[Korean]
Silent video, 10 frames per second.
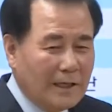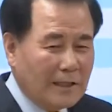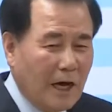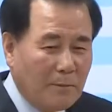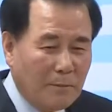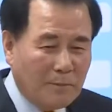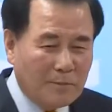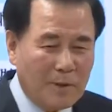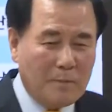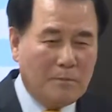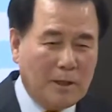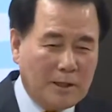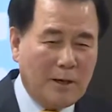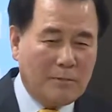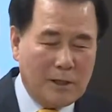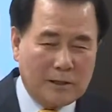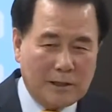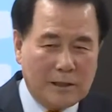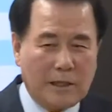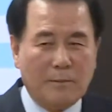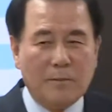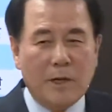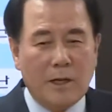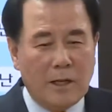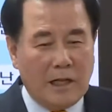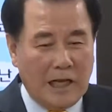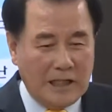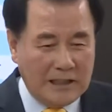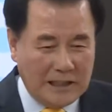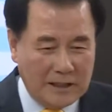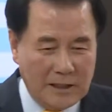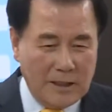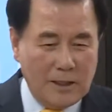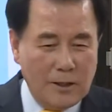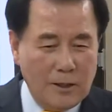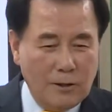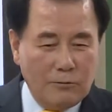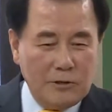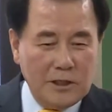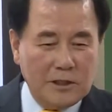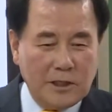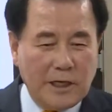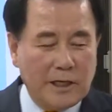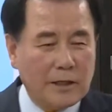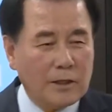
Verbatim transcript: 담 마담 할때담 레이디 우리들의